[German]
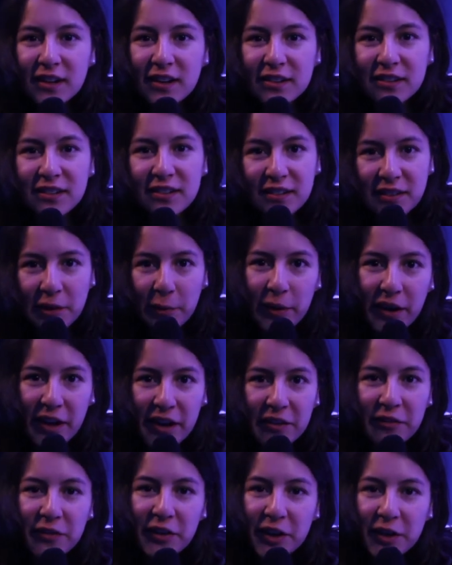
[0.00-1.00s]
just to see what kind
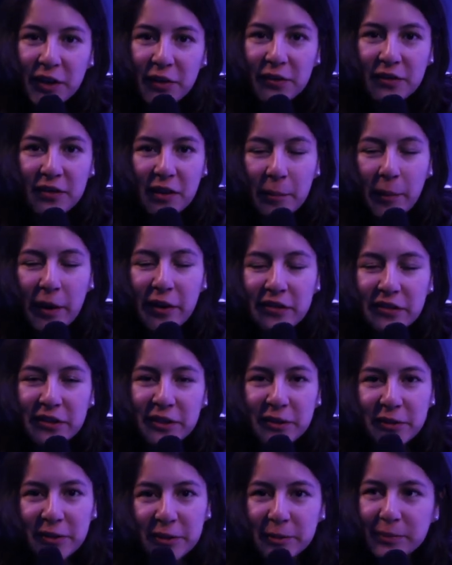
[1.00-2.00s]
of videos come out on
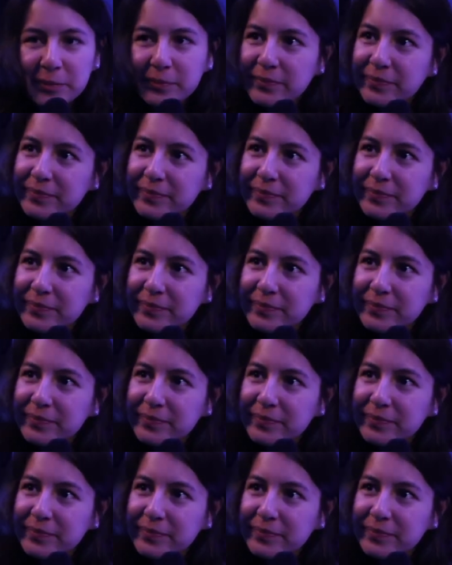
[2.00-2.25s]
YouTube.